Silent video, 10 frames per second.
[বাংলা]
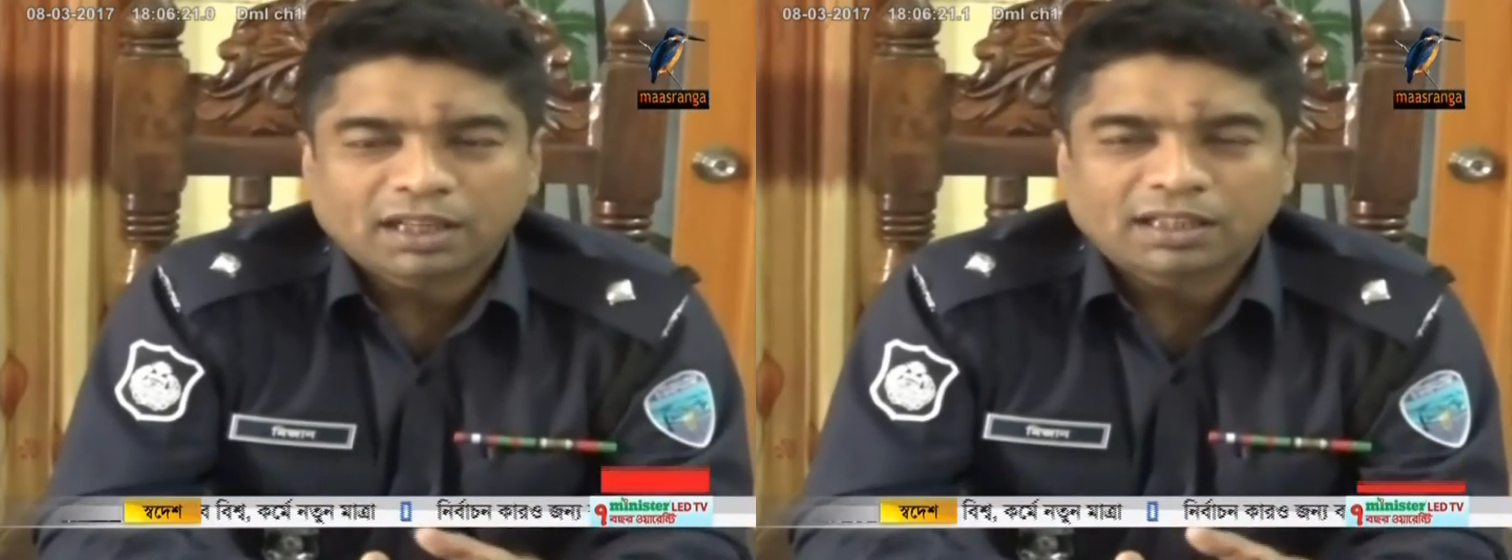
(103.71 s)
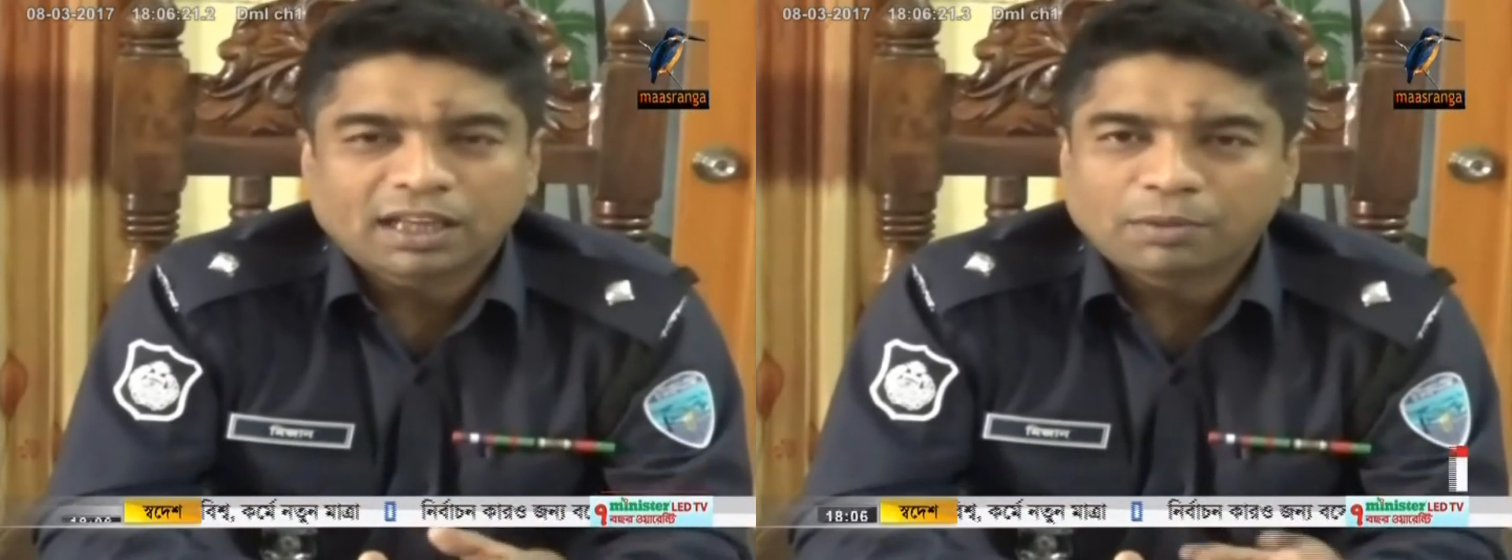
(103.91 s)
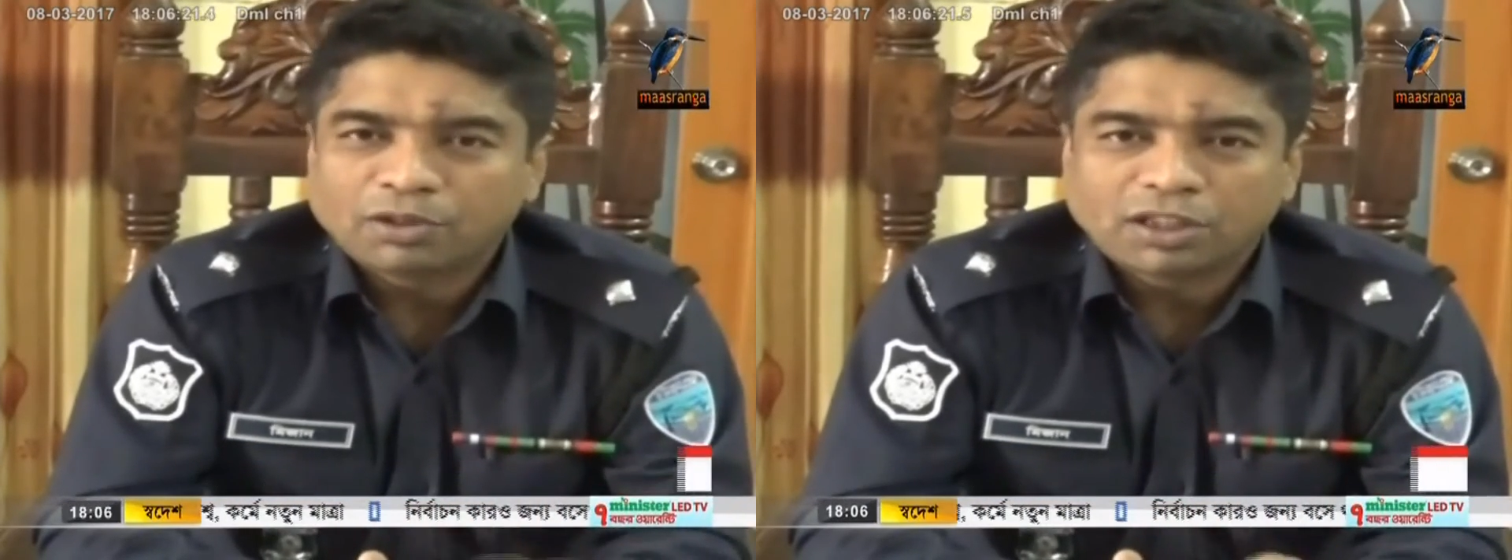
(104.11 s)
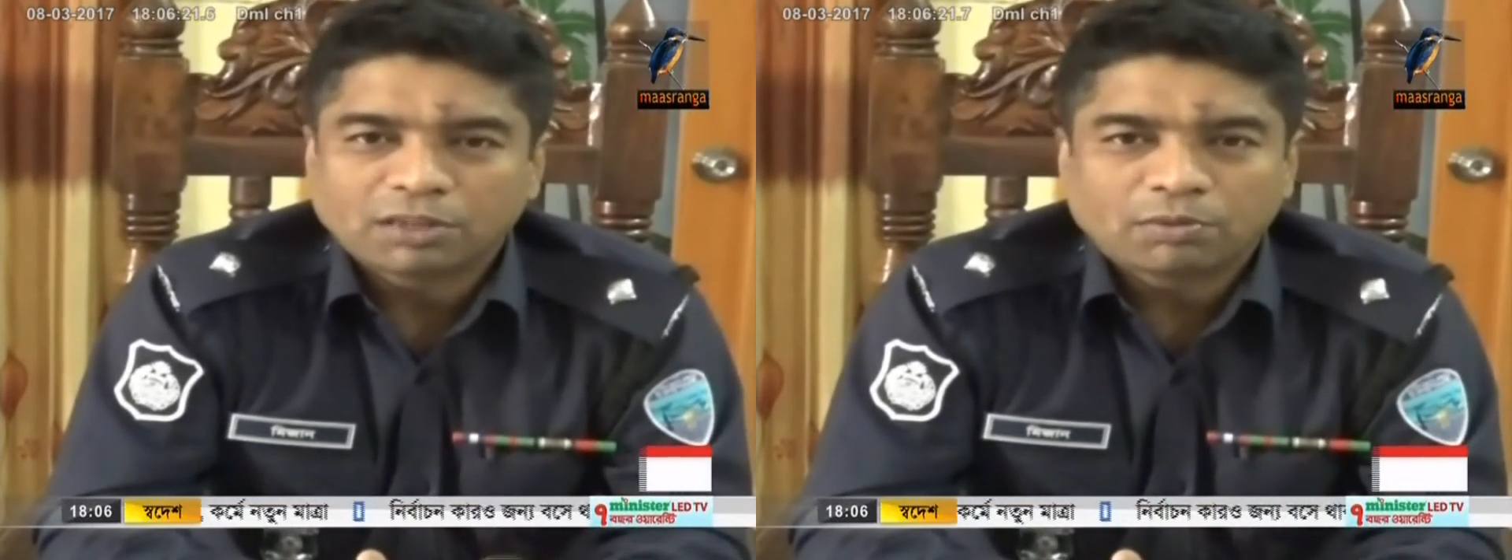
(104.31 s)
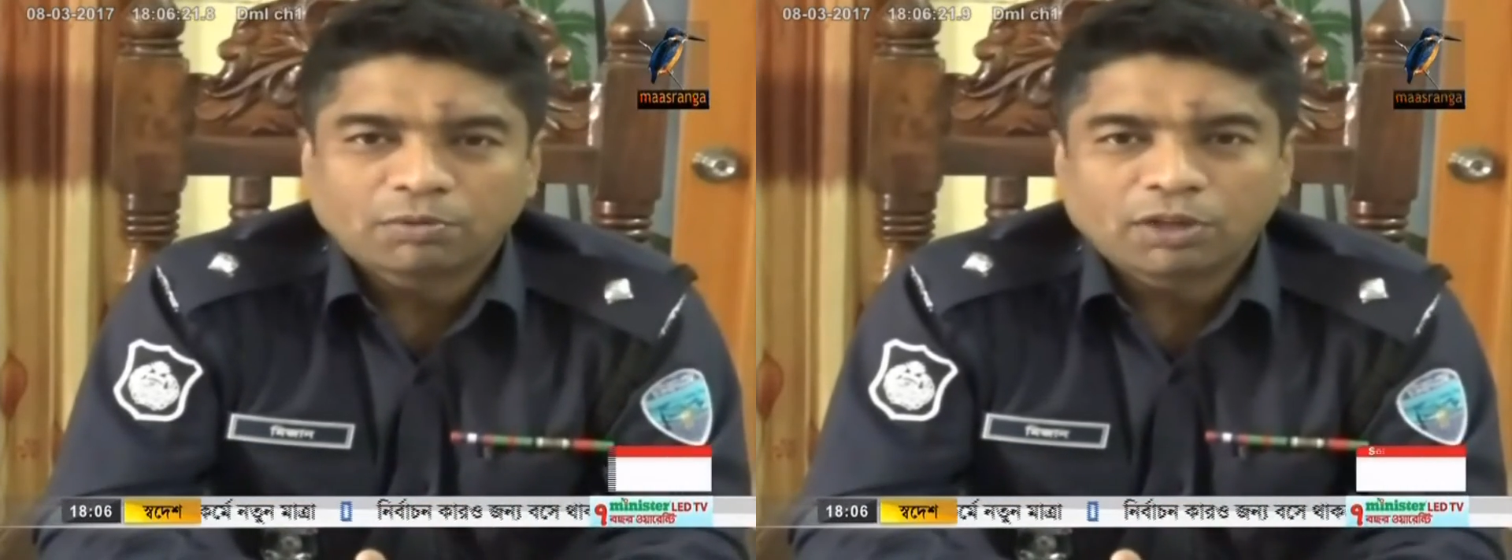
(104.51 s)
জেলা থেকে
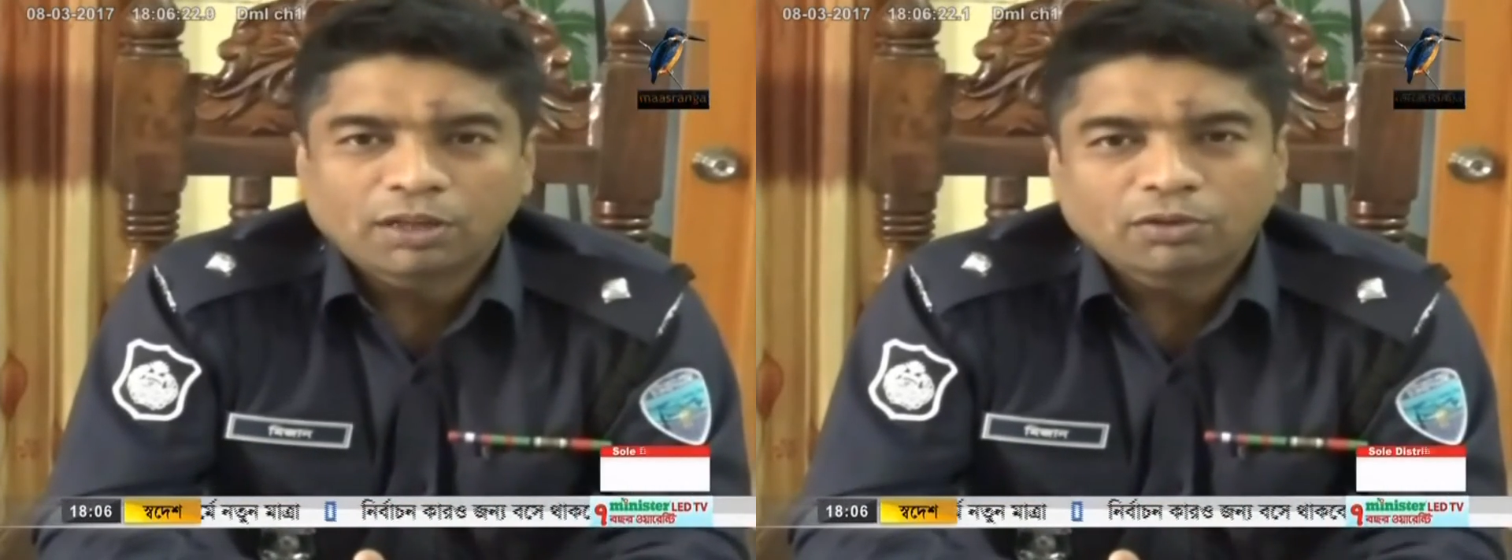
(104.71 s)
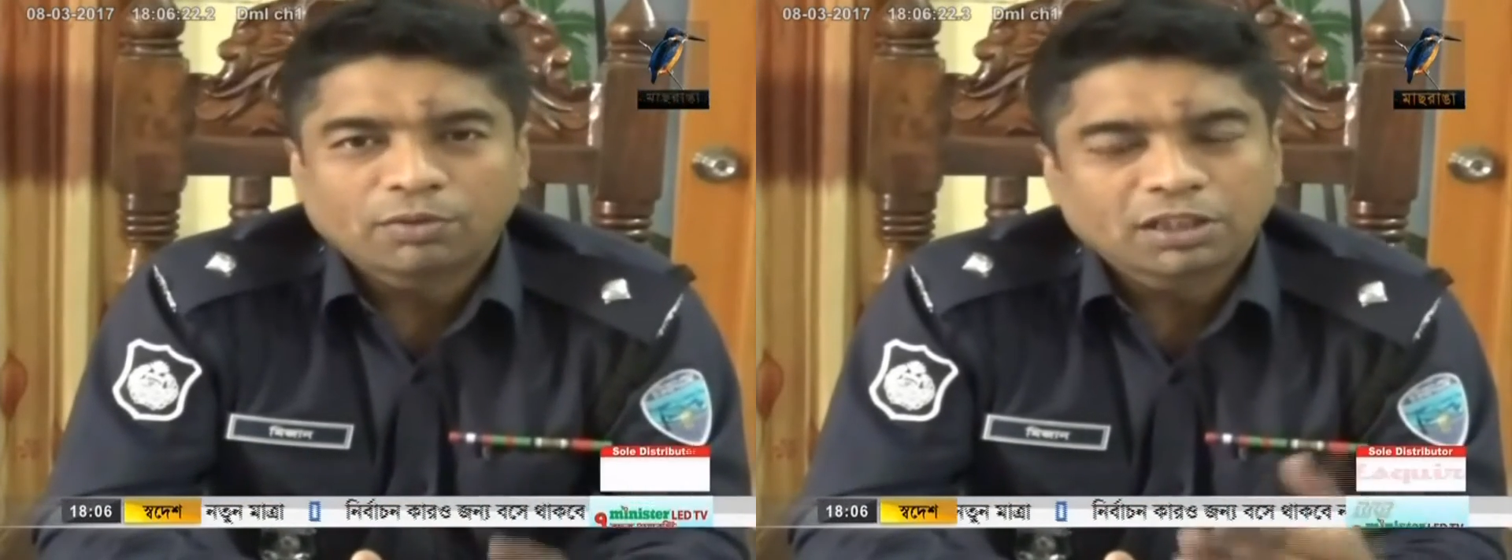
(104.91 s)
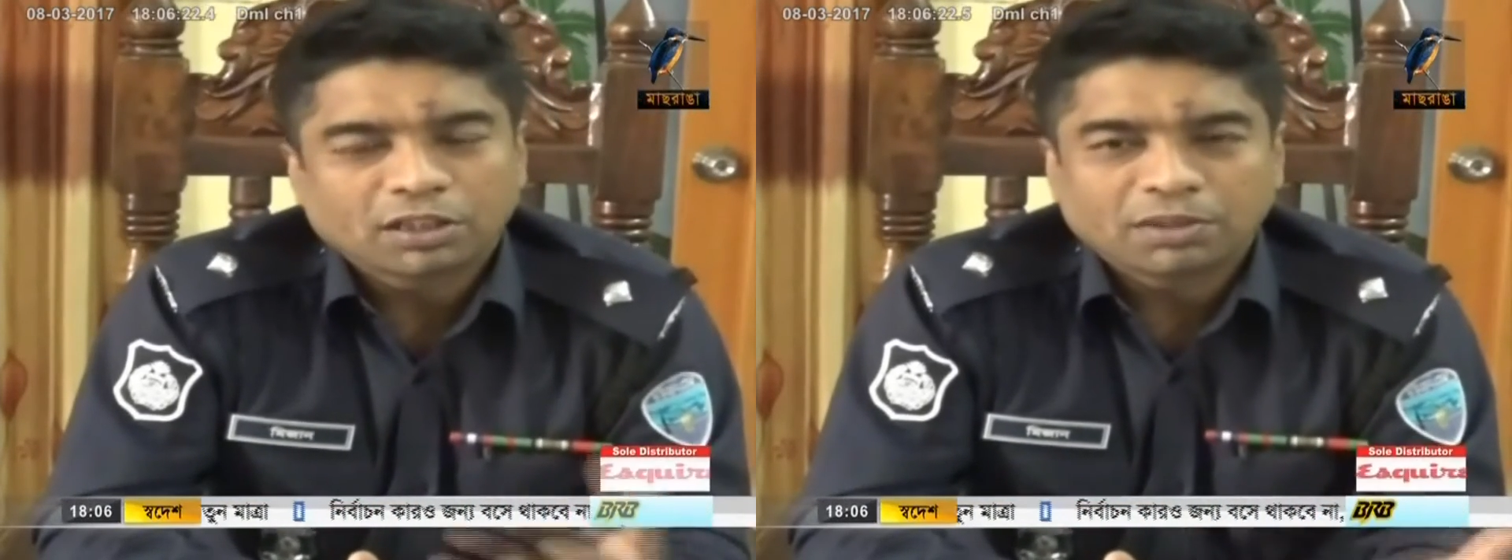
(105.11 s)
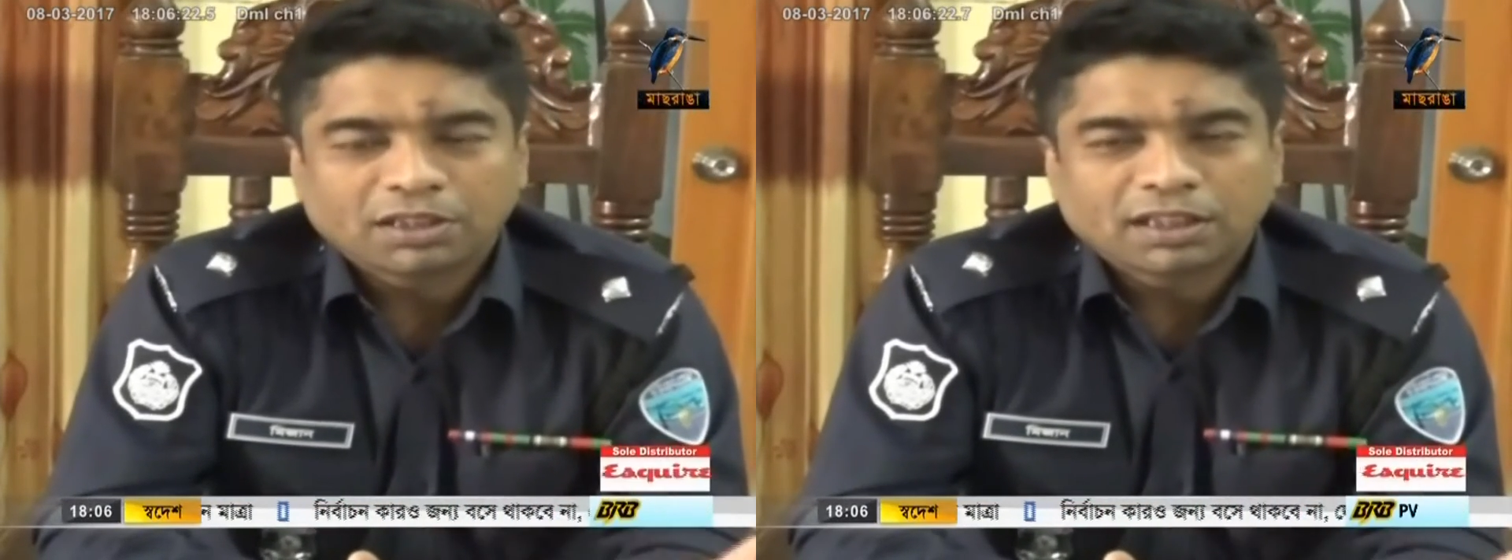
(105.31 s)
আবেদনে যেভাবে উল্লেখ করবে সেভাবে